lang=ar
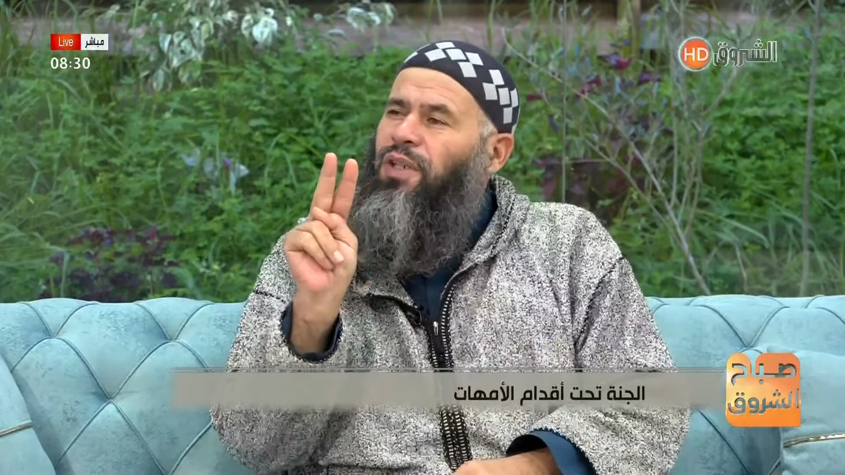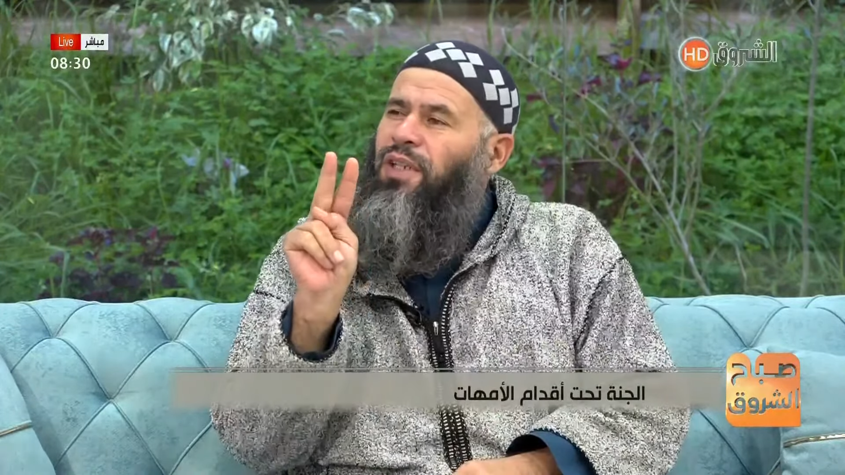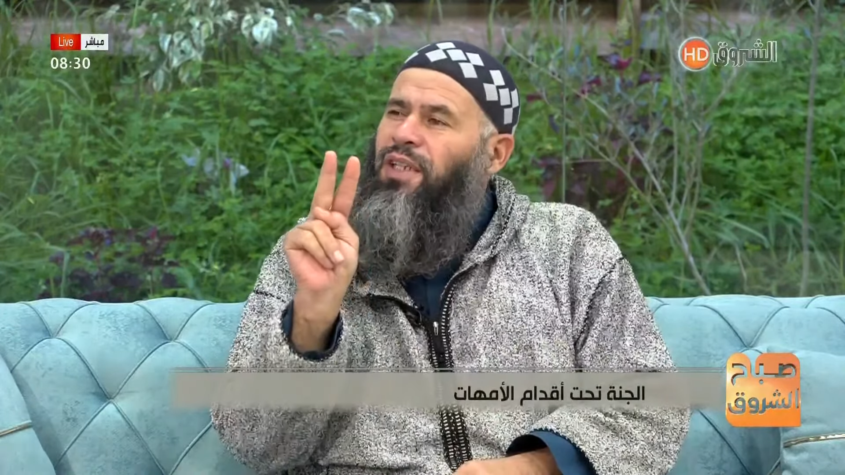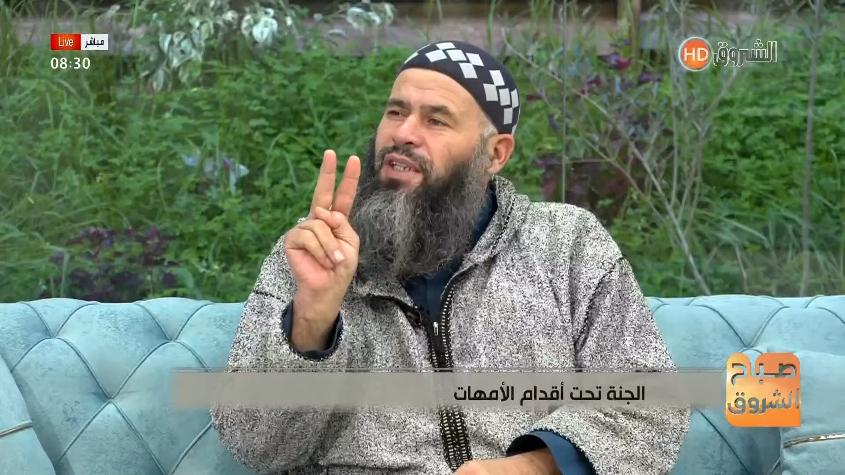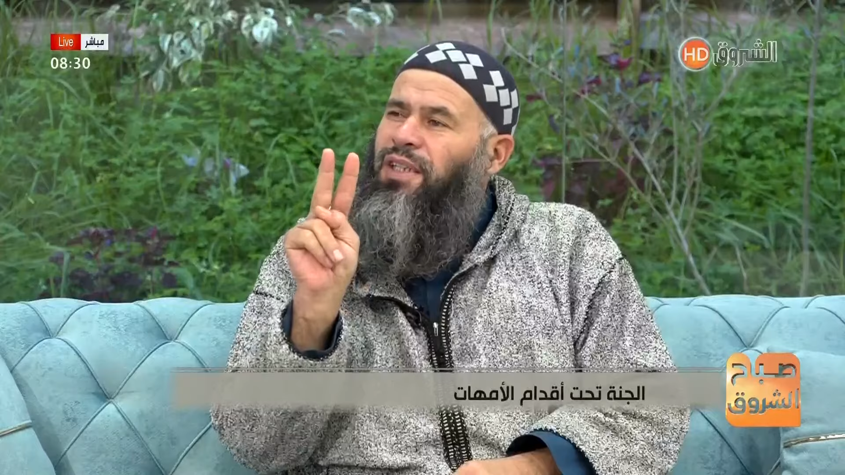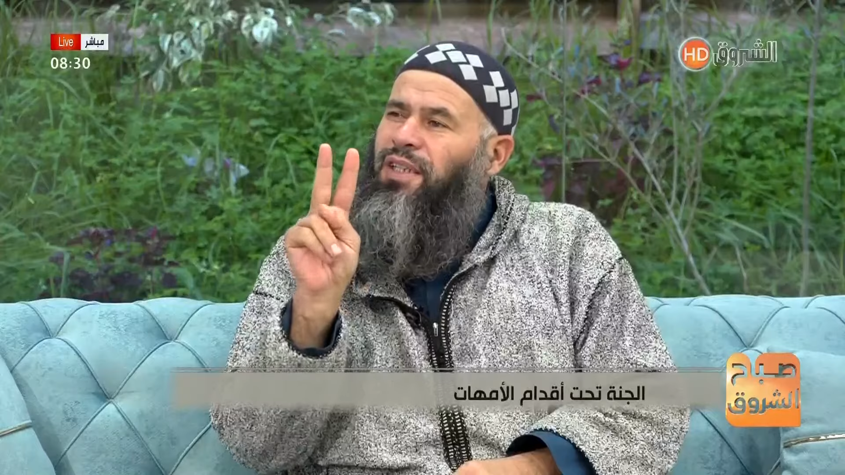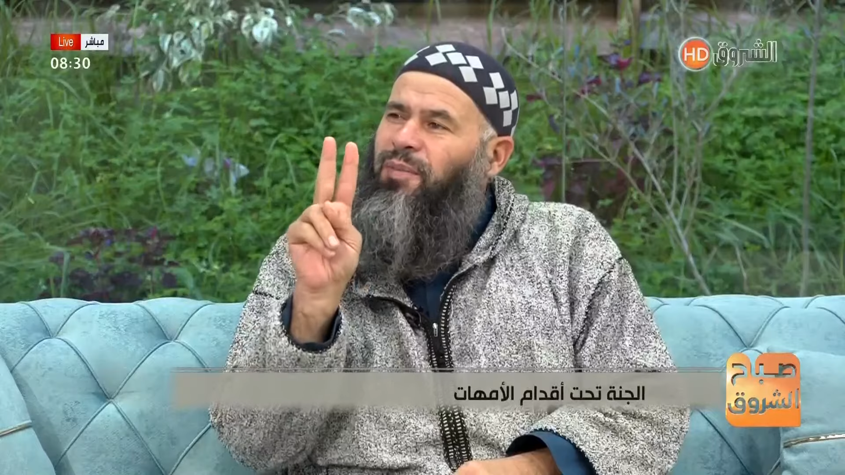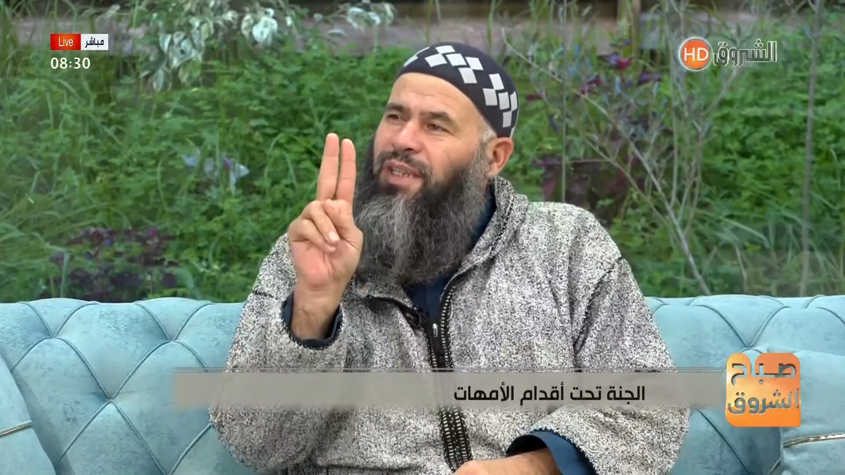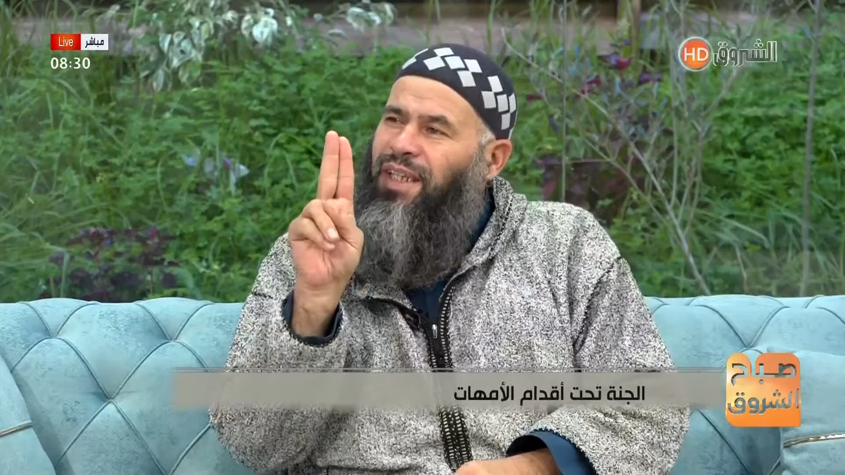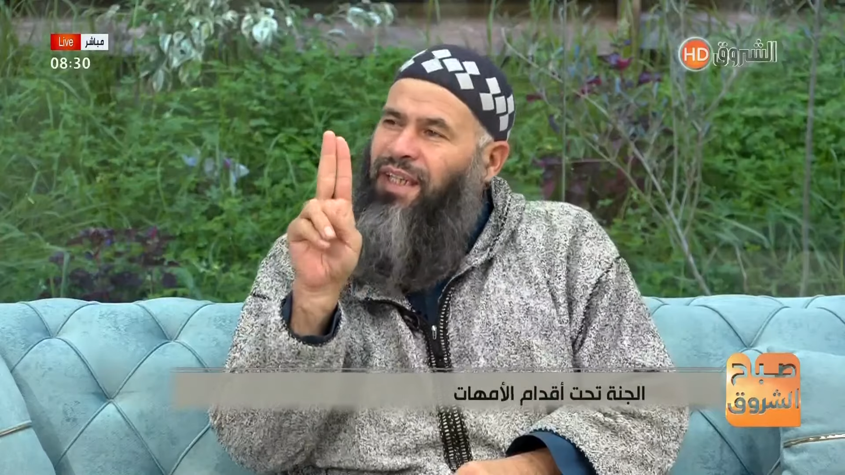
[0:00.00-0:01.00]

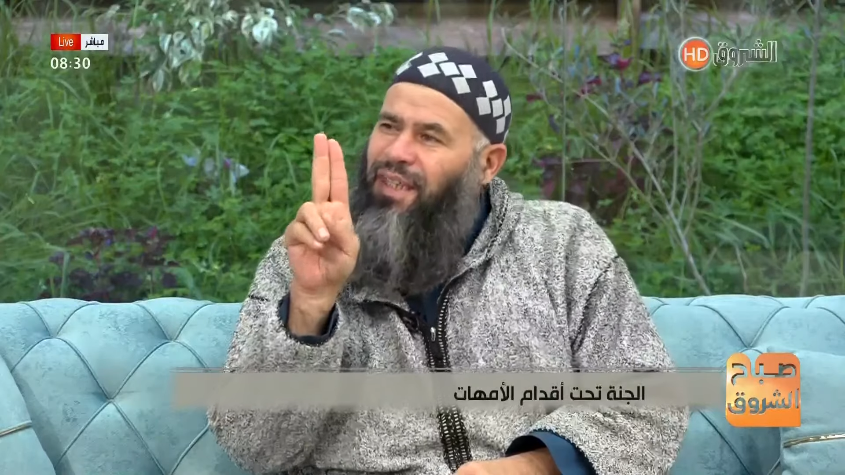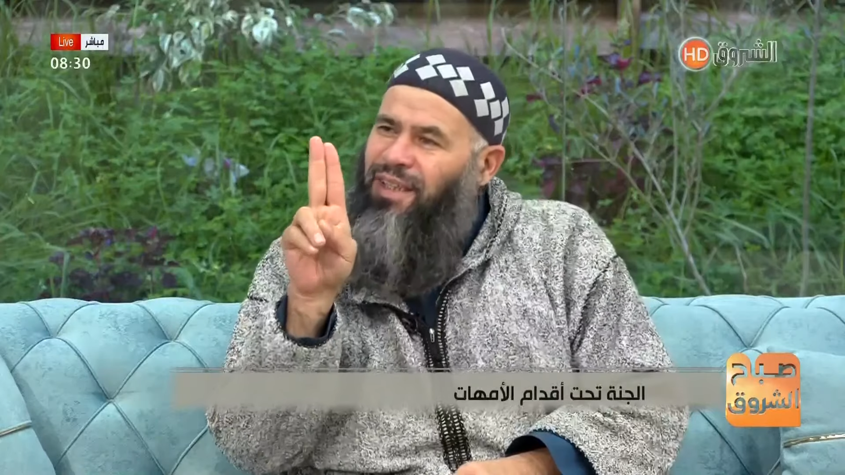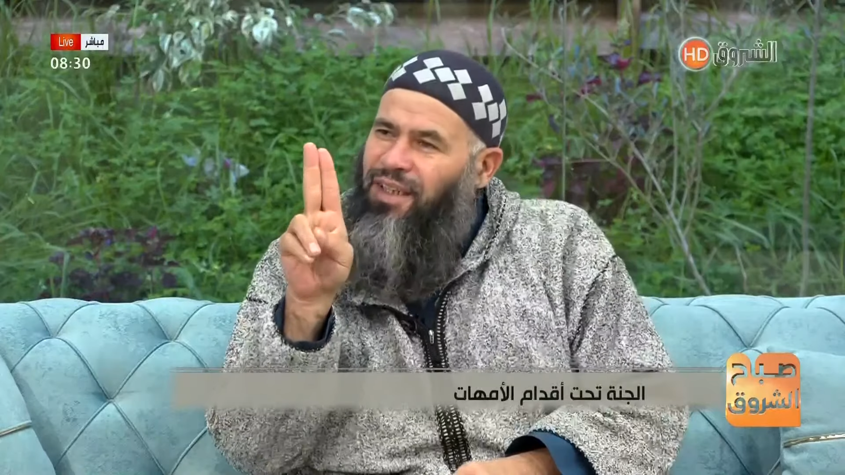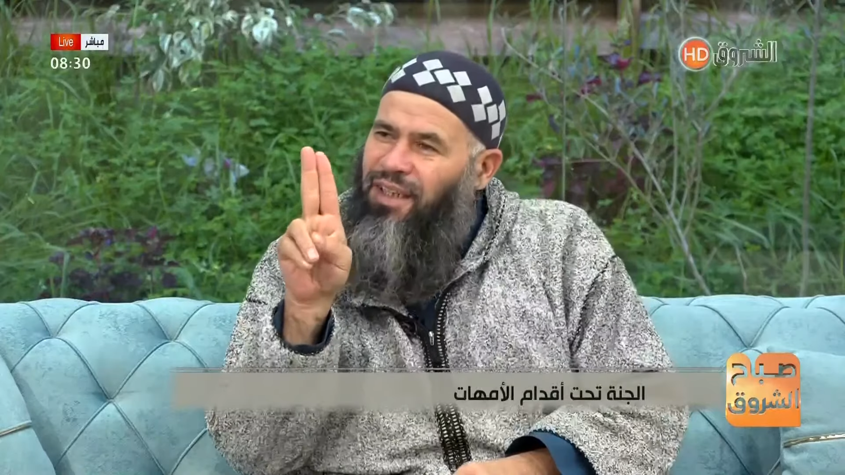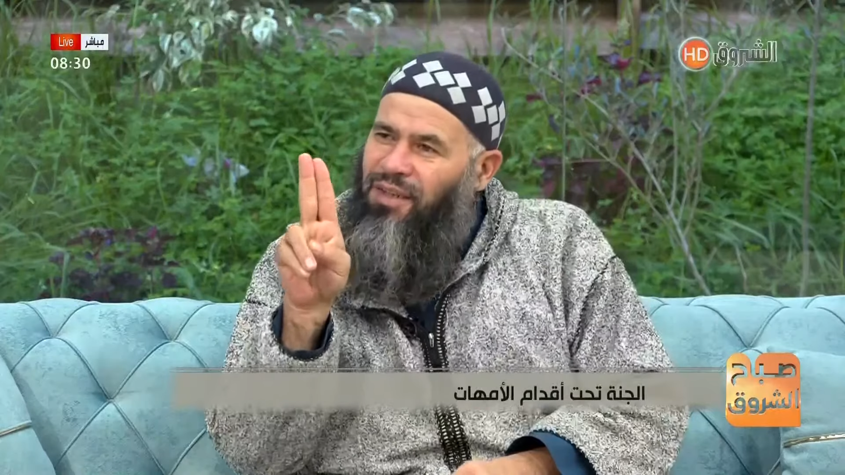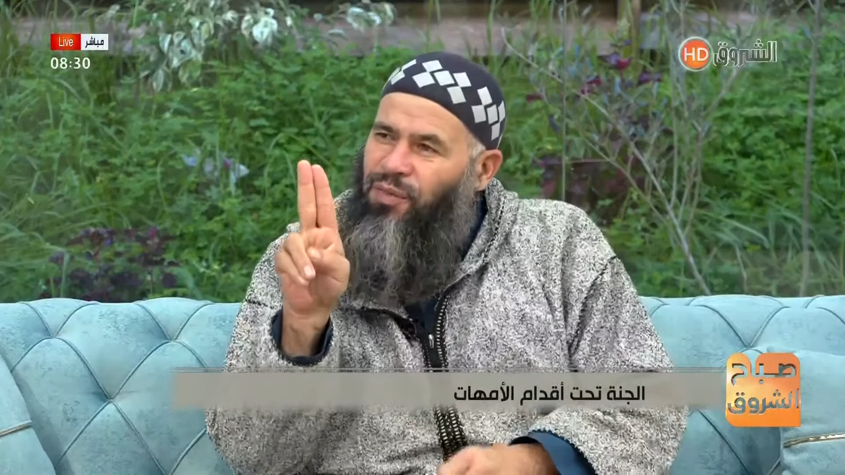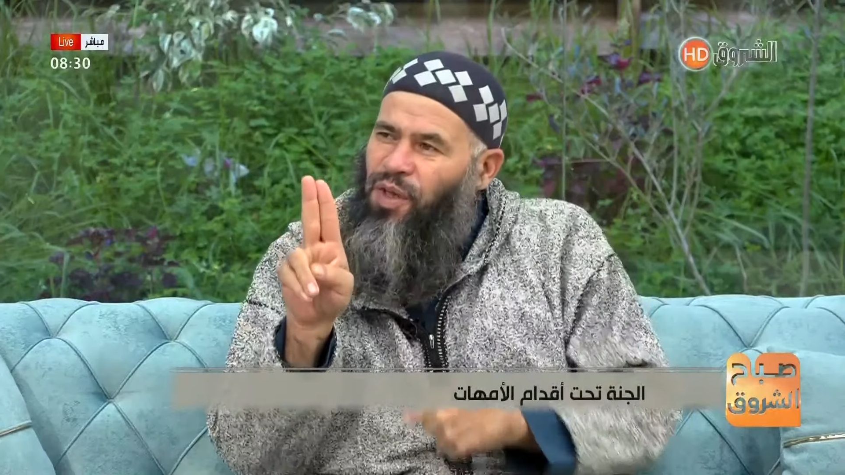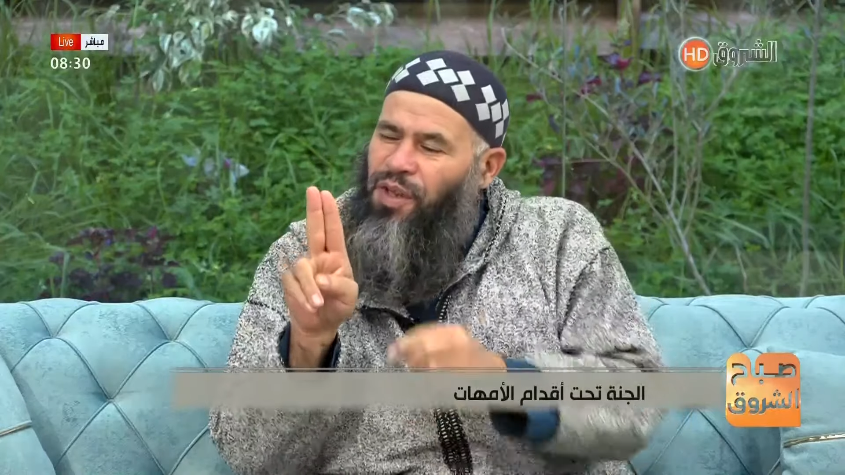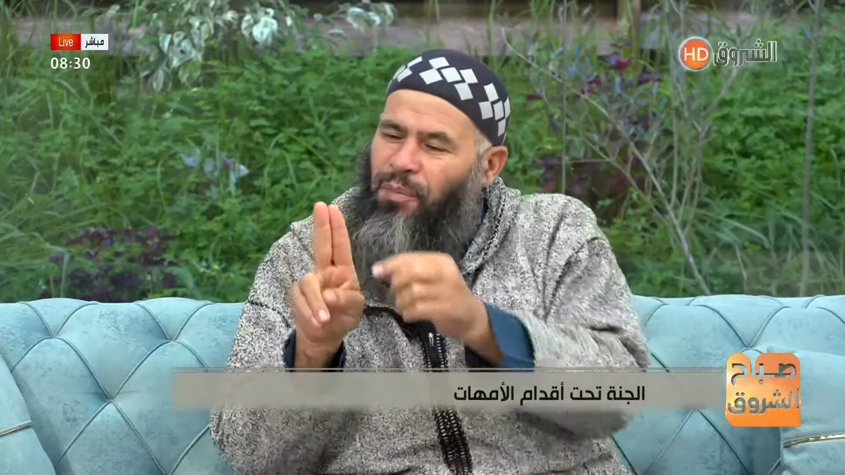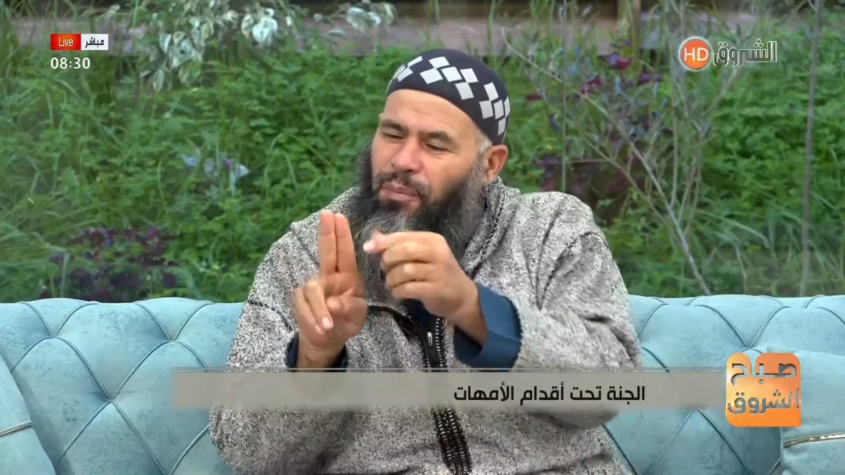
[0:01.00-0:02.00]
اليتيم كهاتين
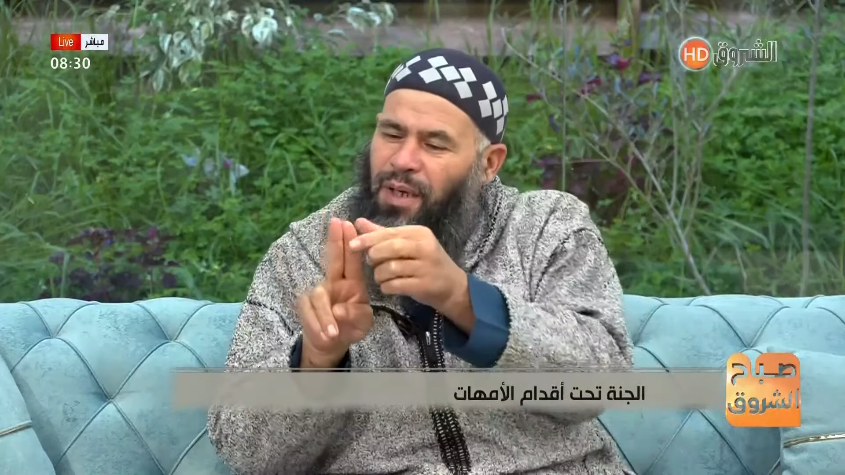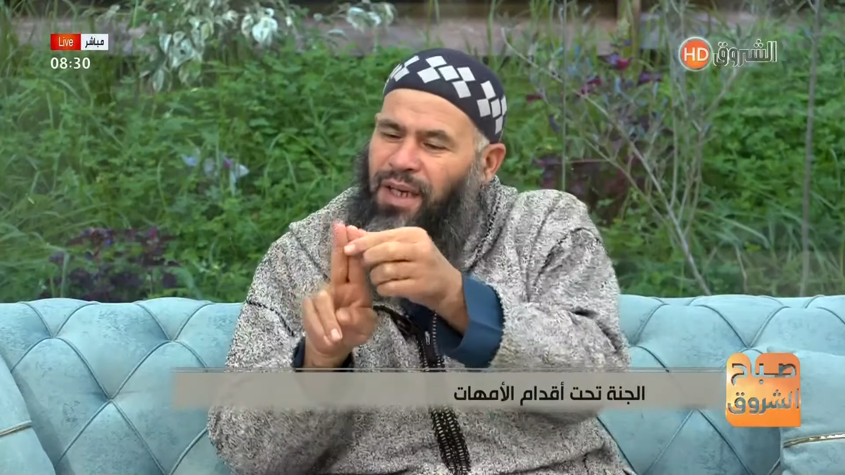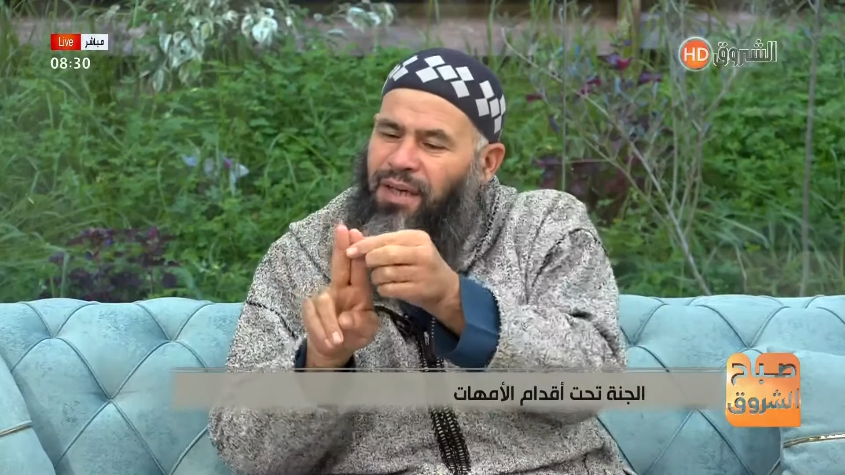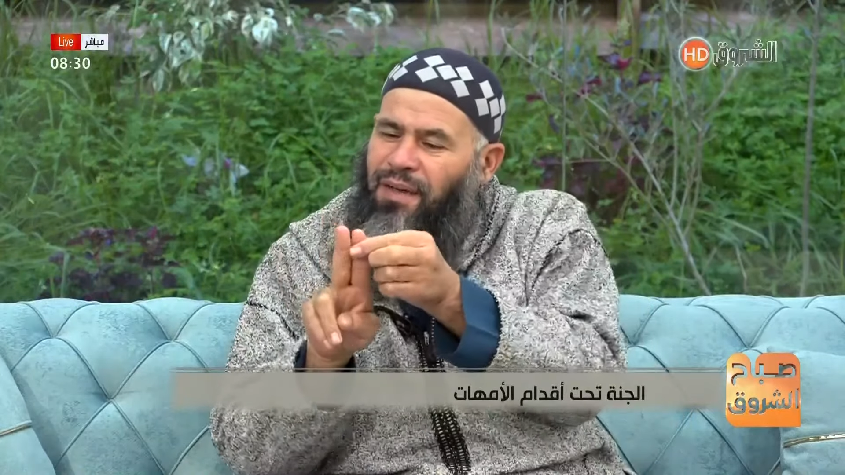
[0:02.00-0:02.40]
وضم